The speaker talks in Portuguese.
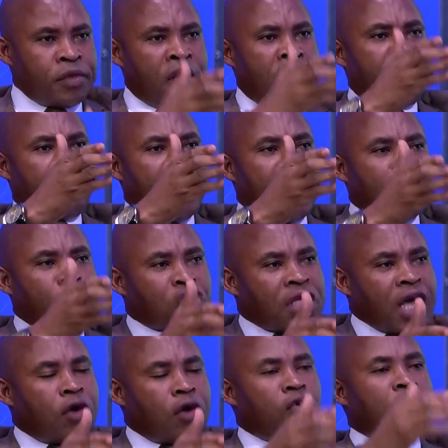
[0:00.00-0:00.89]
Vamos
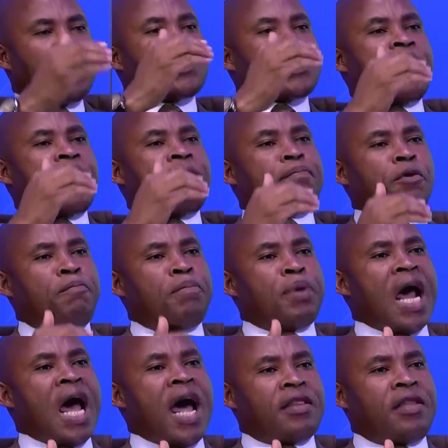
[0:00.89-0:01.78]
dar um exemplo
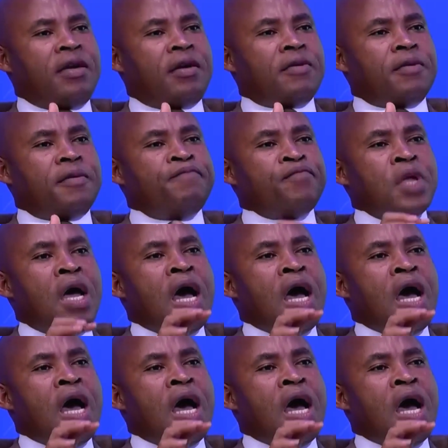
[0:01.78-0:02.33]
prático.